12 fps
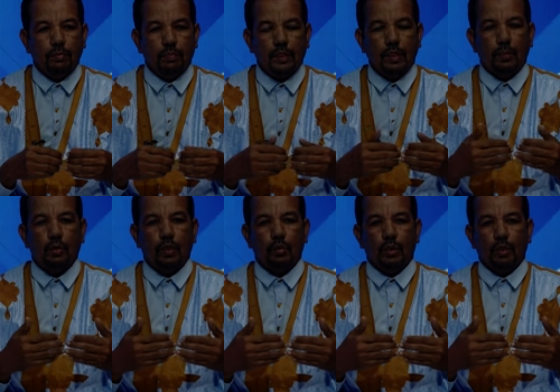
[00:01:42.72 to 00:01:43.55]
عندما
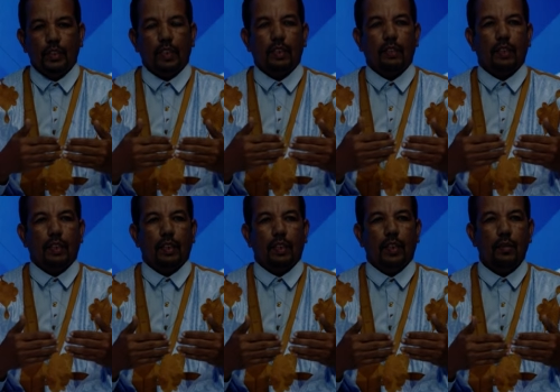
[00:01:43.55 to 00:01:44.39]
نريد أن نشخص
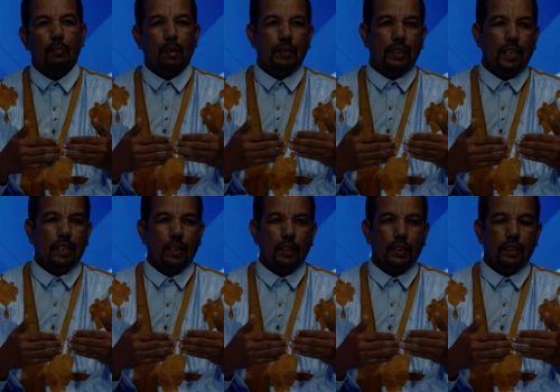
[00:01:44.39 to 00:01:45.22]
أهم
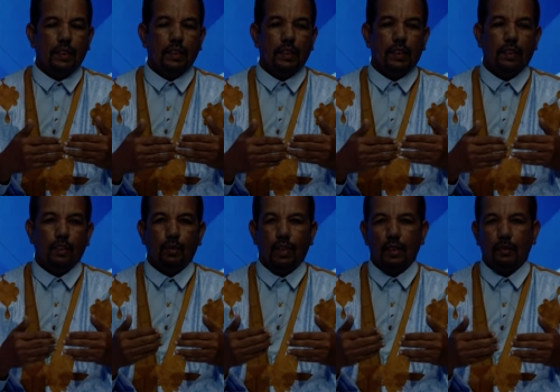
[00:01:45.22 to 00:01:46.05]
المشاكل التي
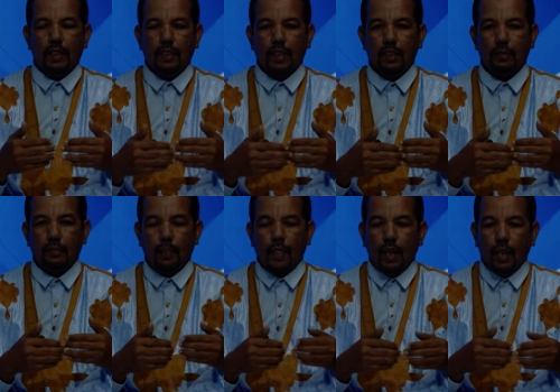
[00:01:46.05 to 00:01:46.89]
يعاني منها التعليم
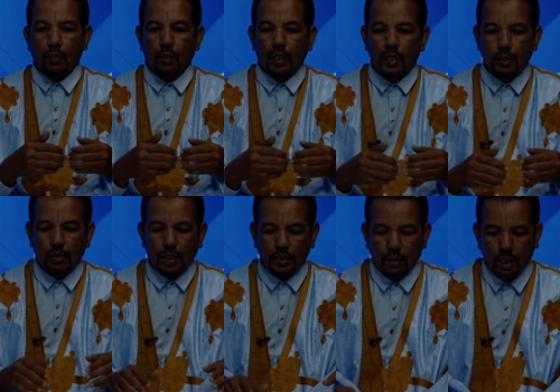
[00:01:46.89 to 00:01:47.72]
أولا يجب أن
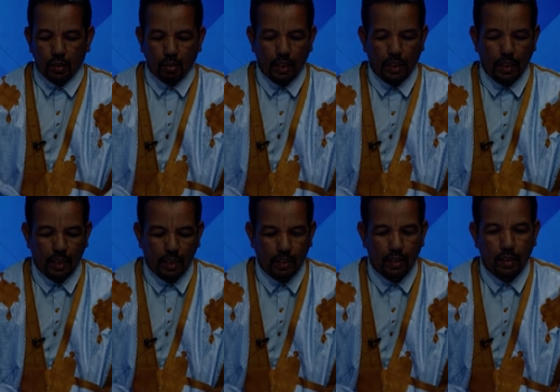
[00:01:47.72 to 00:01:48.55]
نطرح هذا السؤال
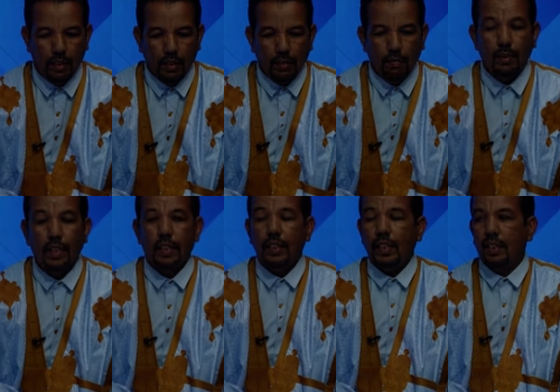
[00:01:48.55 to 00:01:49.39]
علينا ما
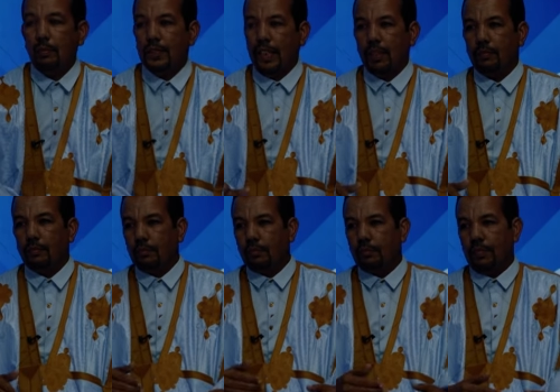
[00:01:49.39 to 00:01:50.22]
الذي نعني بالتعليم
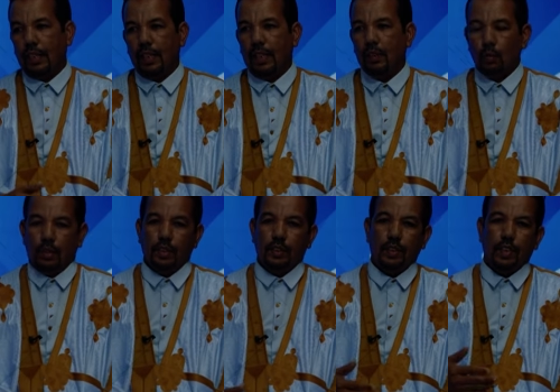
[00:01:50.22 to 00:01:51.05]
معناها هو
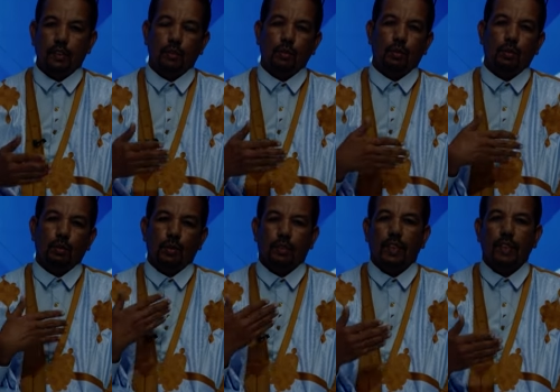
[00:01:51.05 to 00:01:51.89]
إنسان يريد أن
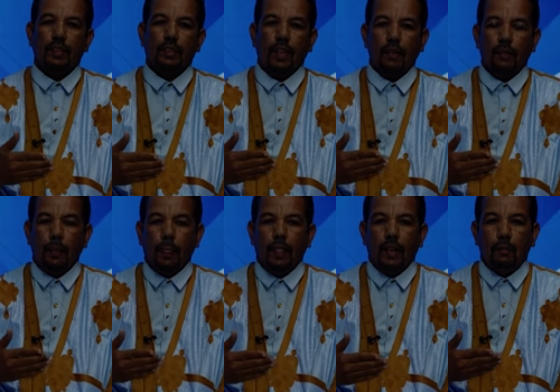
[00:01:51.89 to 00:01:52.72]
يشخص
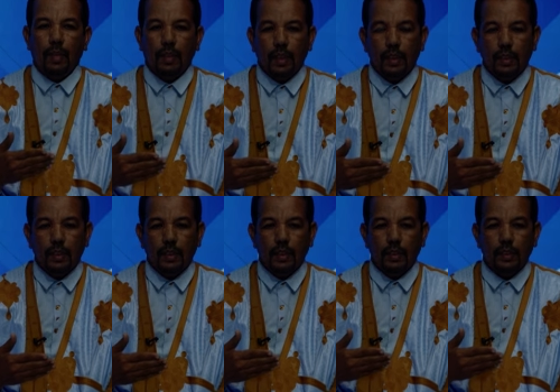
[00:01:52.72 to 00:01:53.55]
مثلا
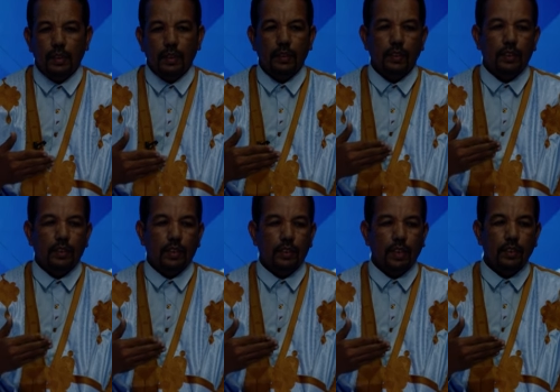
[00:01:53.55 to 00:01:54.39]
أي,
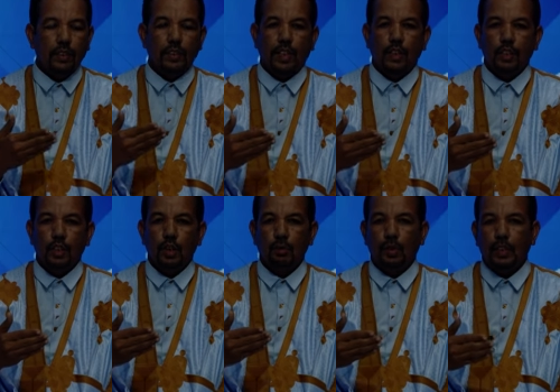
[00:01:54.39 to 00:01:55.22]
أي, أي إشكالية
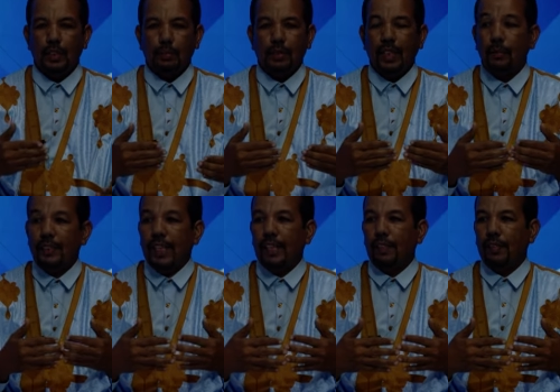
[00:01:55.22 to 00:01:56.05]
يجب أن يبدأ
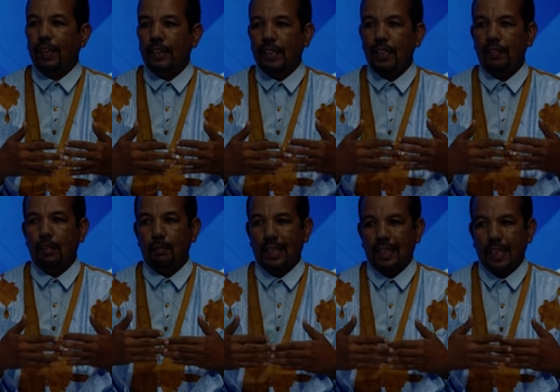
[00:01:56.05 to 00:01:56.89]
بتعريفها تعريفا
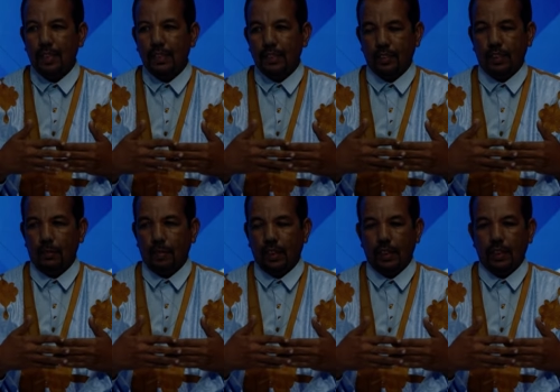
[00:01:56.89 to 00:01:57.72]
مانعا
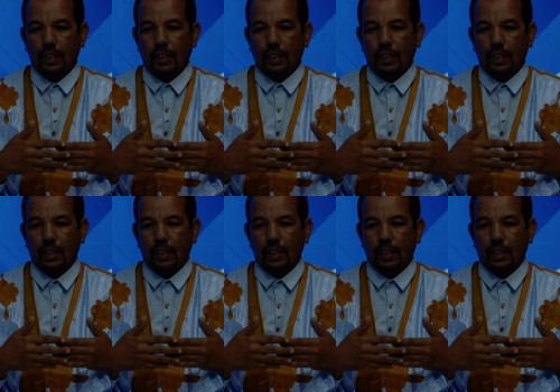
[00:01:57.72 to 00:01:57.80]
جامعا